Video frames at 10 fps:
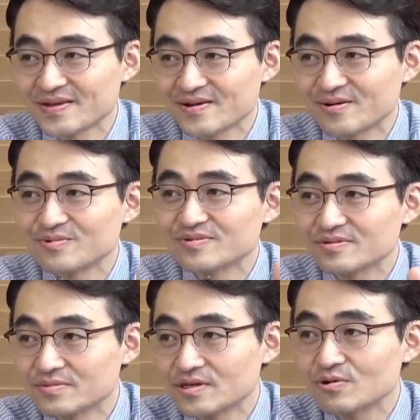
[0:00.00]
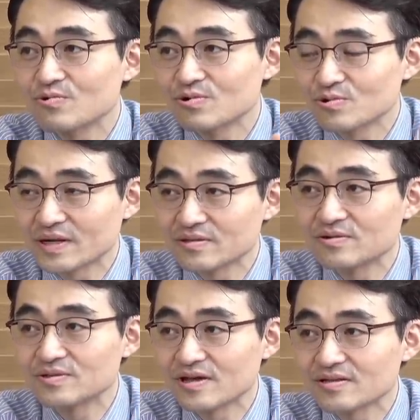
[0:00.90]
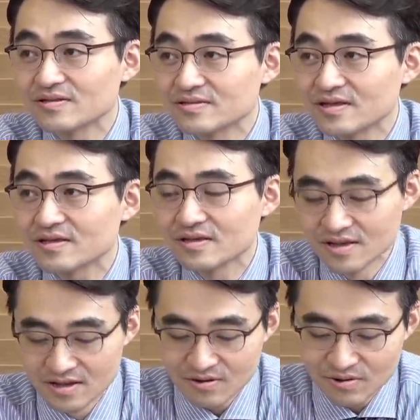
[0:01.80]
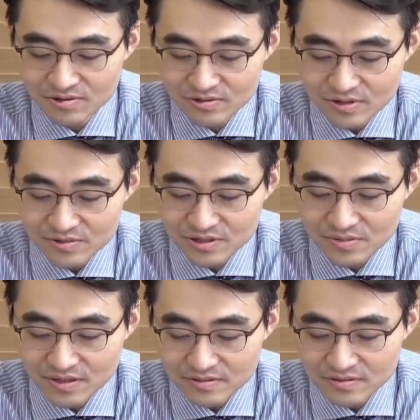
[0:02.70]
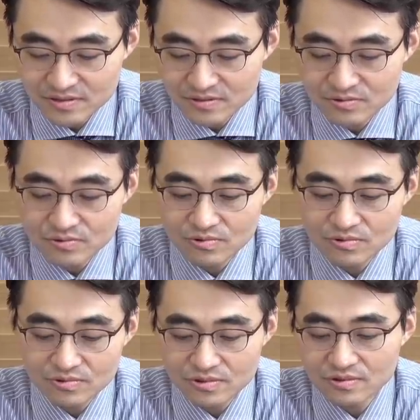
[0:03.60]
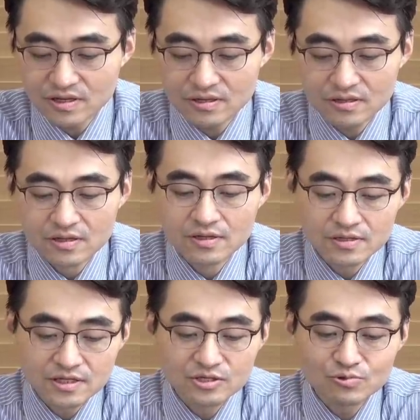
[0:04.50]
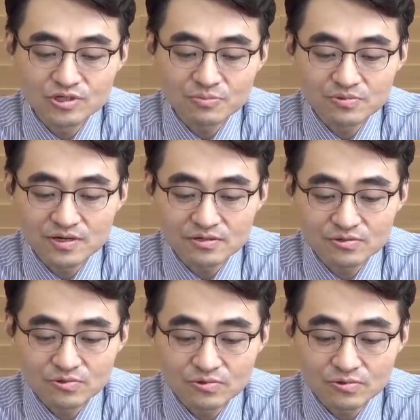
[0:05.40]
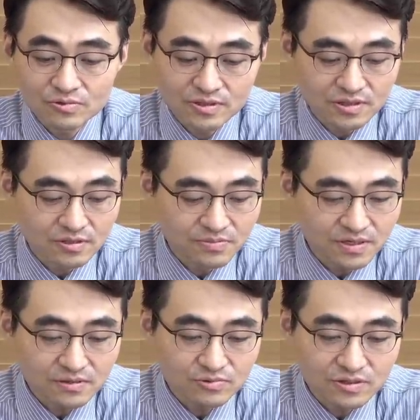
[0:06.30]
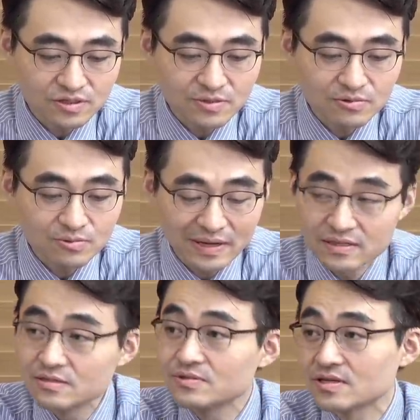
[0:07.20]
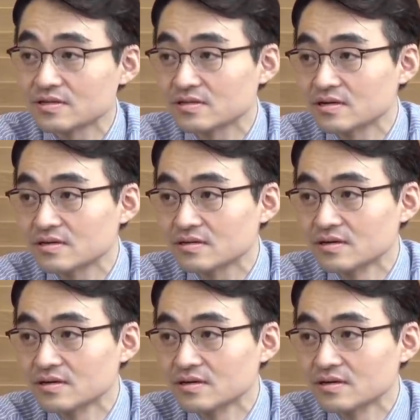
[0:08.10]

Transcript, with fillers: 그러면 네. 새로운 걸 또 만들어내야 되는데 네. 거기서 램시마 SC는 또 그렇게 기존 제품 가지고 이피아주사 제방으로 만들면 그렇죠. 되니까